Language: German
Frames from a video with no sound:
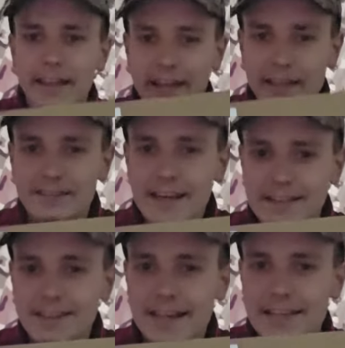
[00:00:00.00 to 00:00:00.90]
Ich
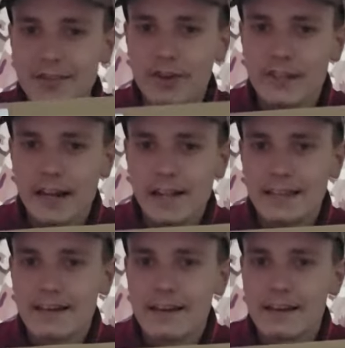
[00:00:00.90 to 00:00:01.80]
teste das ganz
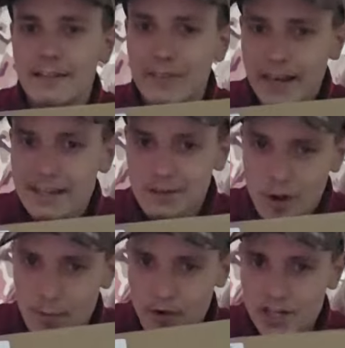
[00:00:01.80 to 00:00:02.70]
neutral, denn wäre es eine
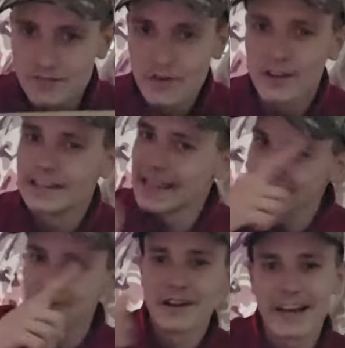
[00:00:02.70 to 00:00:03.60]
Corporation, würde
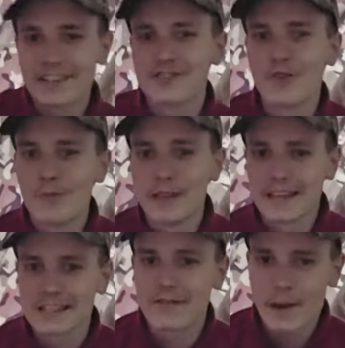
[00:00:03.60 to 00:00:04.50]
links oder rechts oben
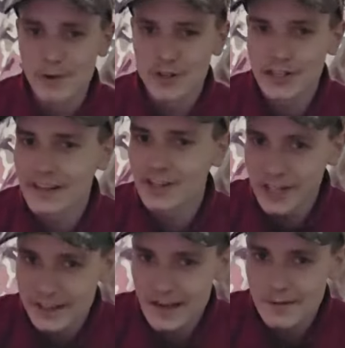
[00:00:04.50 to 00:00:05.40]
jetzt Werbung stehen. Das
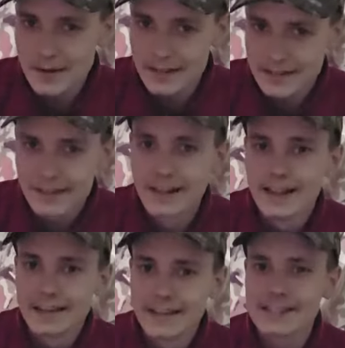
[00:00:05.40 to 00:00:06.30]
steht da aber nicht.
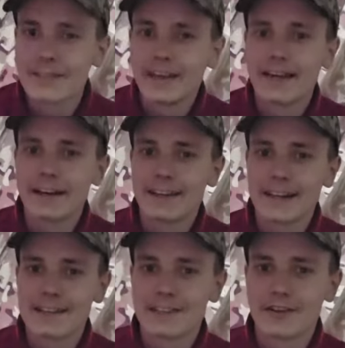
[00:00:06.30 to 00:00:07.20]
Deswegen kann ich
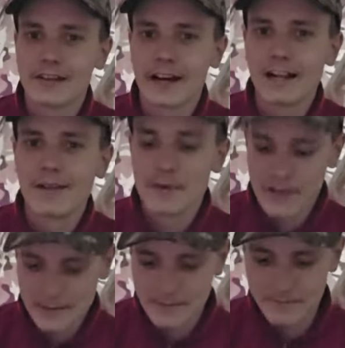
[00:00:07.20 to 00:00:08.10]
das Ganze neutral
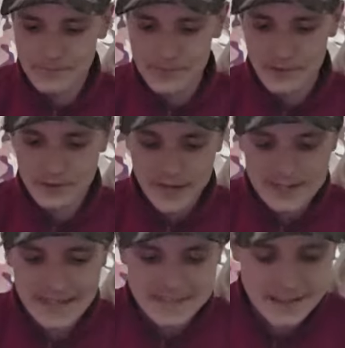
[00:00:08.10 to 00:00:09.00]
bewerten. So, wenn
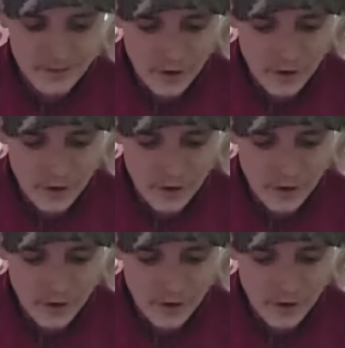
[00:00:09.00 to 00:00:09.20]
das Ganze